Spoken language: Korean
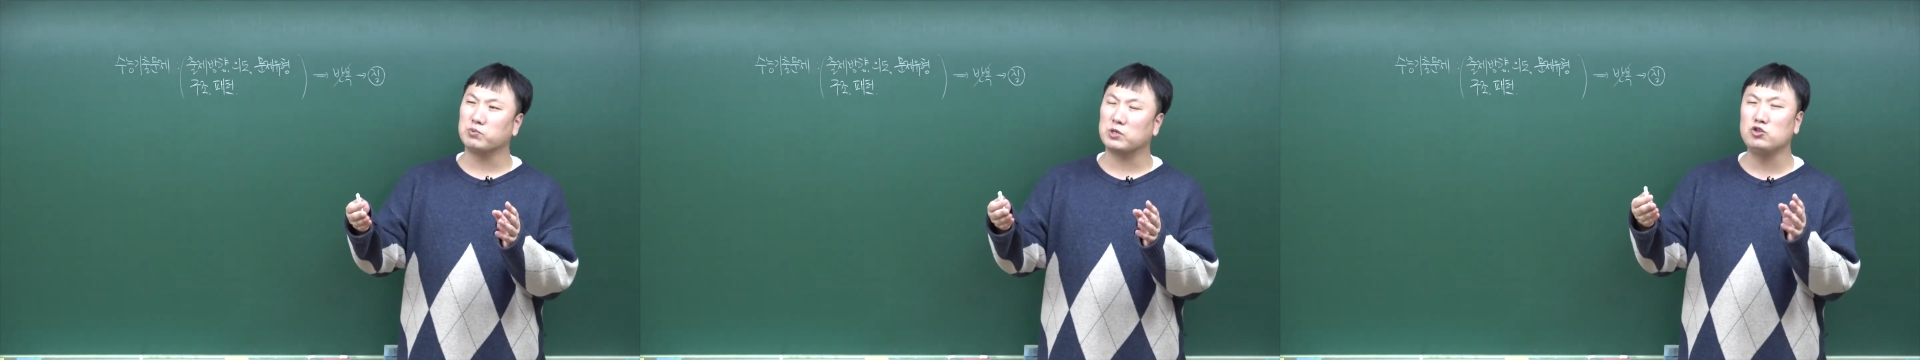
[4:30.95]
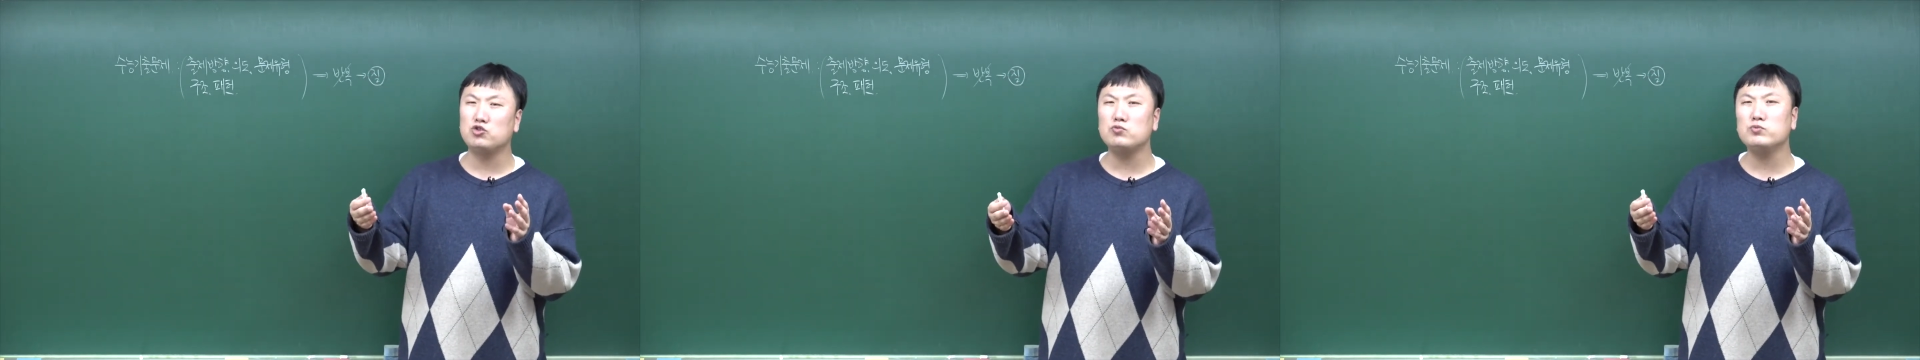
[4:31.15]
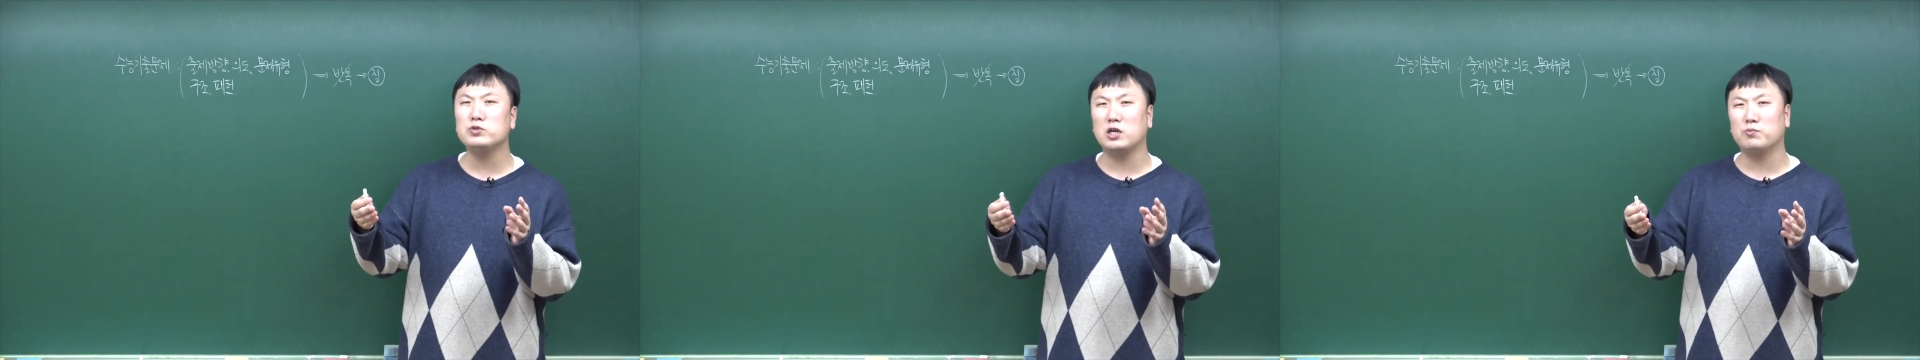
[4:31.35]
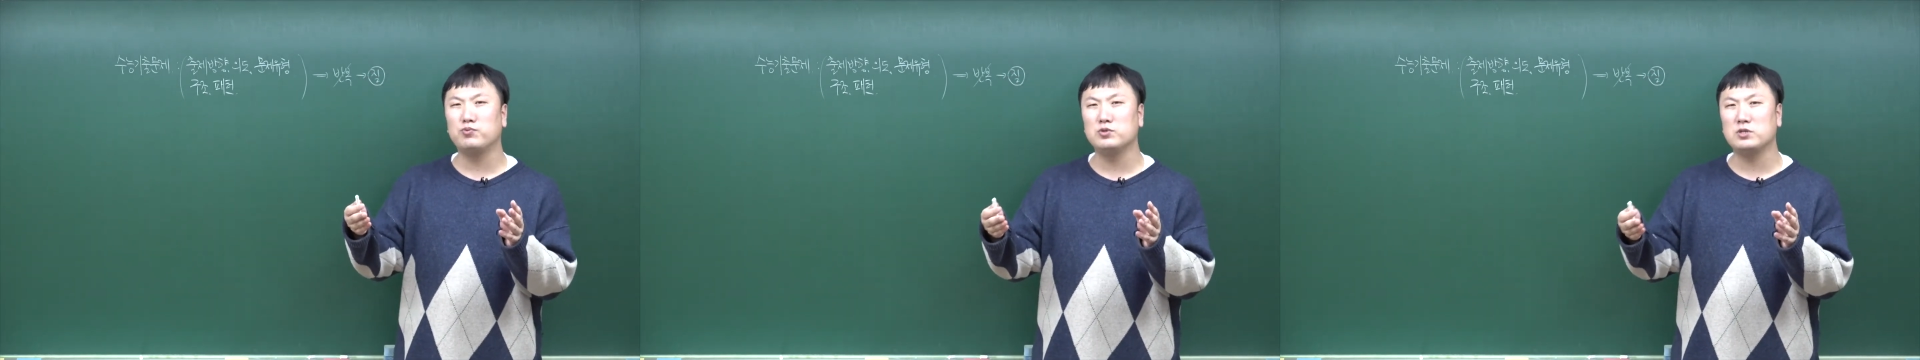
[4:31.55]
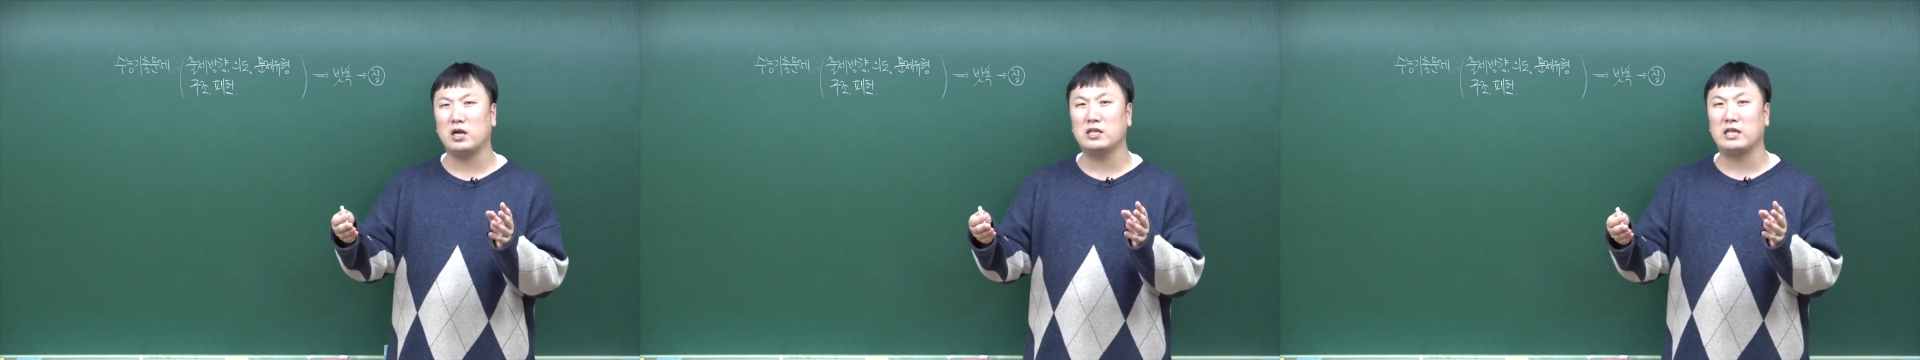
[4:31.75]
기출문제를
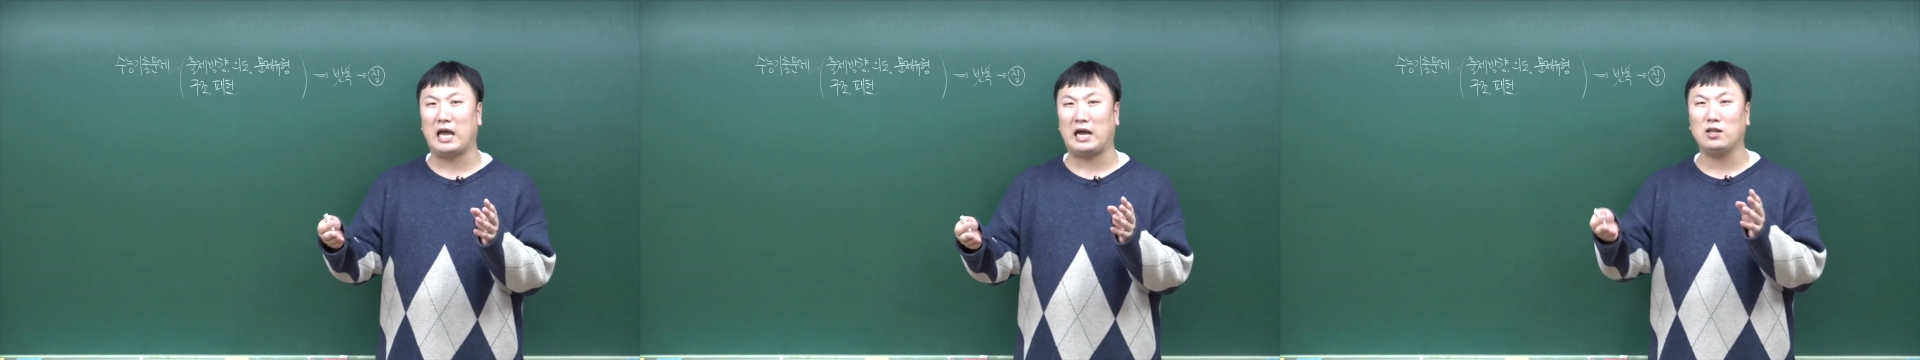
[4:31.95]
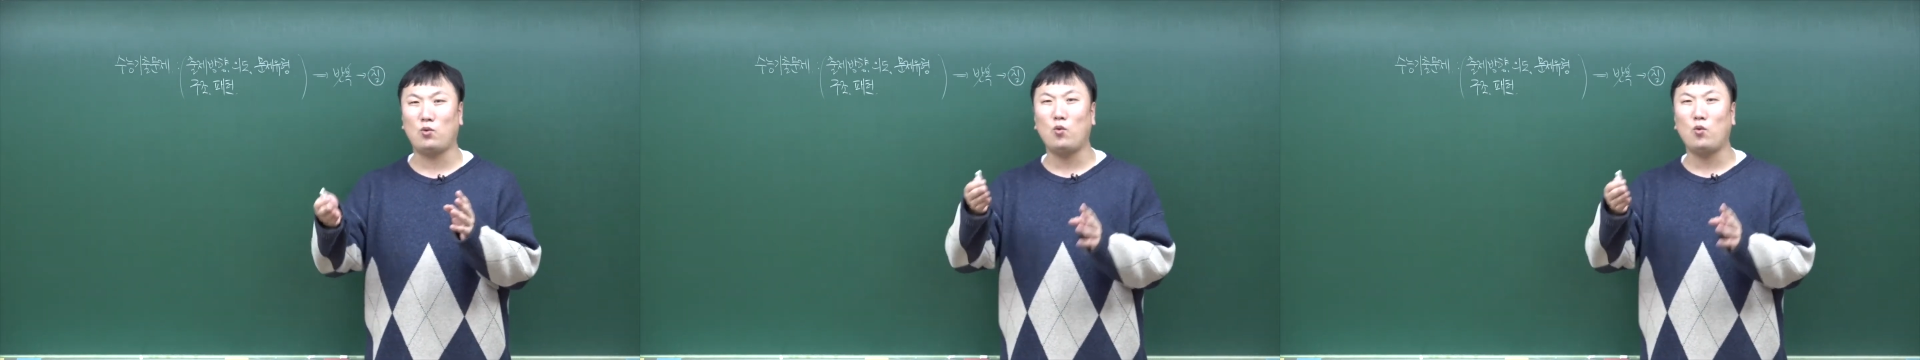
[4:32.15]
분석할 때 약간